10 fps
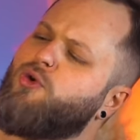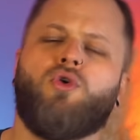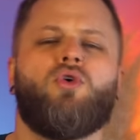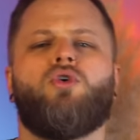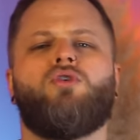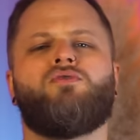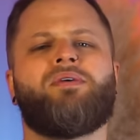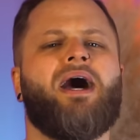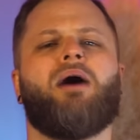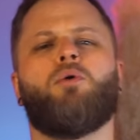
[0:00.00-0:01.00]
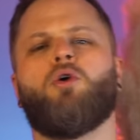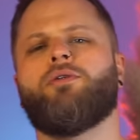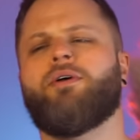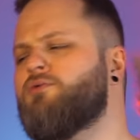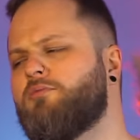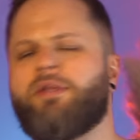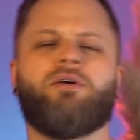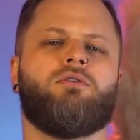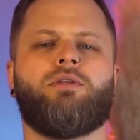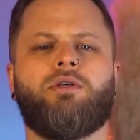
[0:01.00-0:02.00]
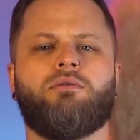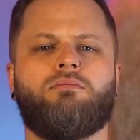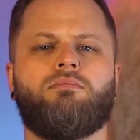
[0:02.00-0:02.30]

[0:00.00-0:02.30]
euh, vert amande, hein, faut pas déconner.